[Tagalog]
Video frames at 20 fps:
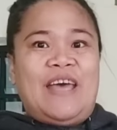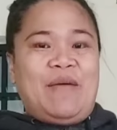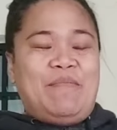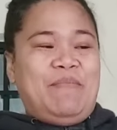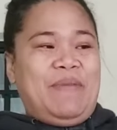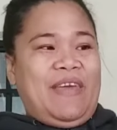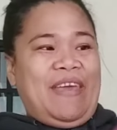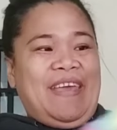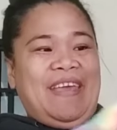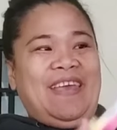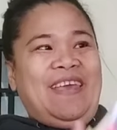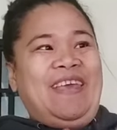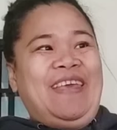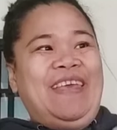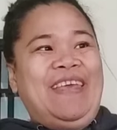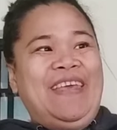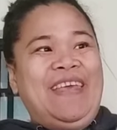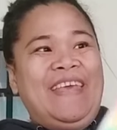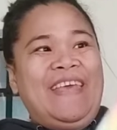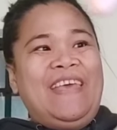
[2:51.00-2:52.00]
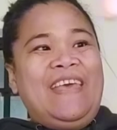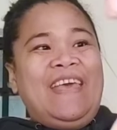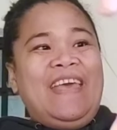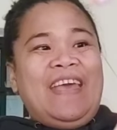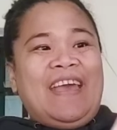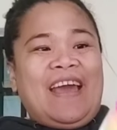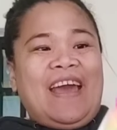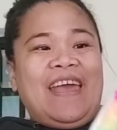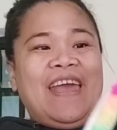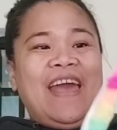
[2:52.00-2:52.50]
Ang cute ba? Oh.
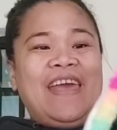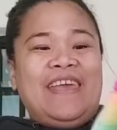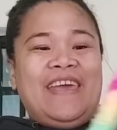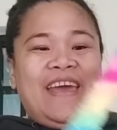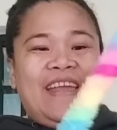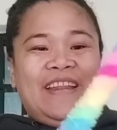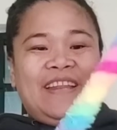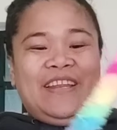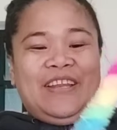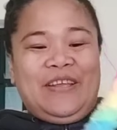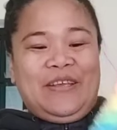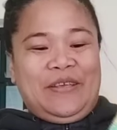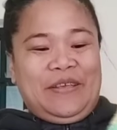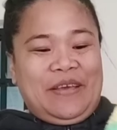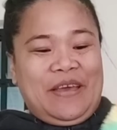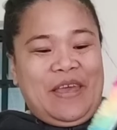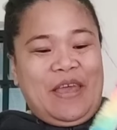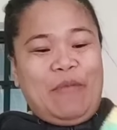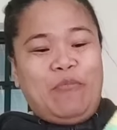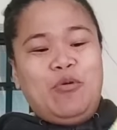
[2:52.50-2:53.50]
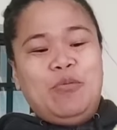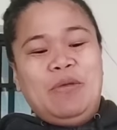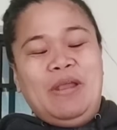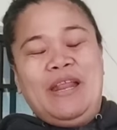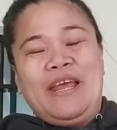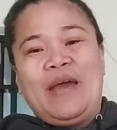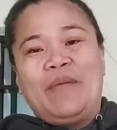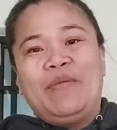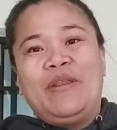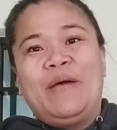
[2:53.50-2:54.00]

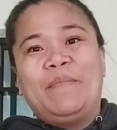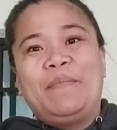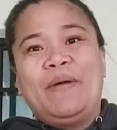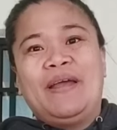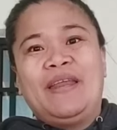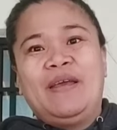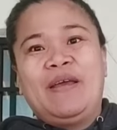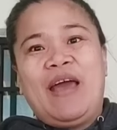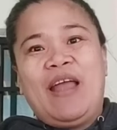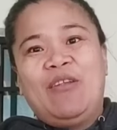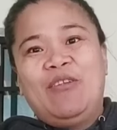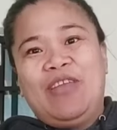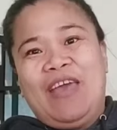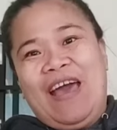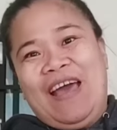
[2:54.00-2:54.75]
Pangbata ba? Oh,